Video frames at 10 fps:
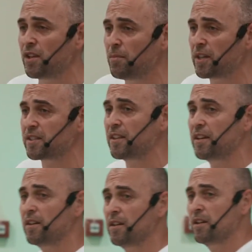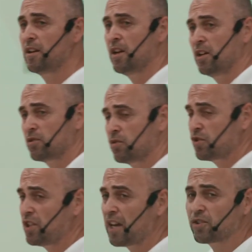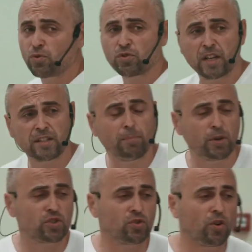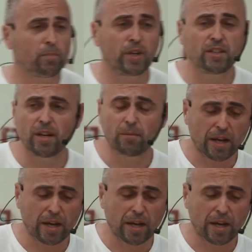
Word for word: небесное? Друзья, Иисус, когда пришел, перед тем,